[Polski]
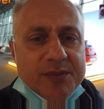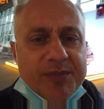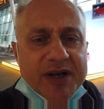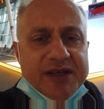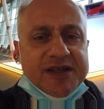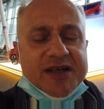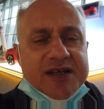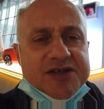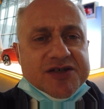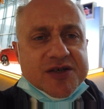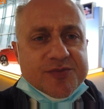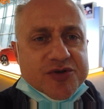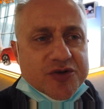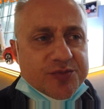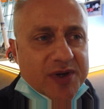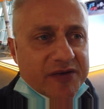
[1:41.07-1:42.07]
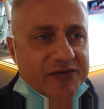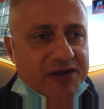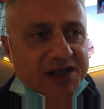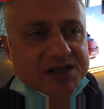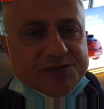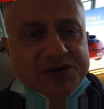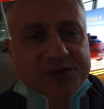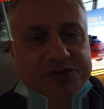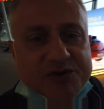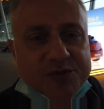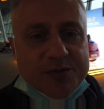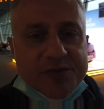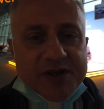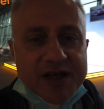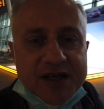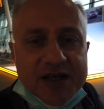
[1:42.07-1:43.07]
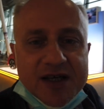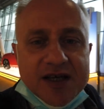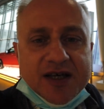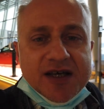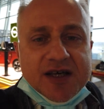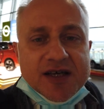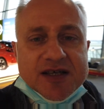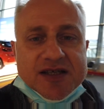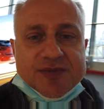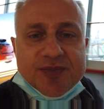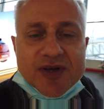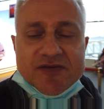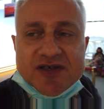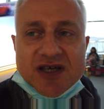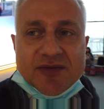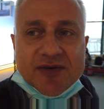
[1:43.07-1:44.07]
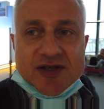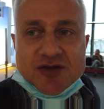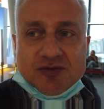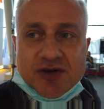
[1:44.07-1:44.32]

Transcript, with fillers: Pani tak jeszcze przy odprawie, teraz mi się przypomina, sprawdzała,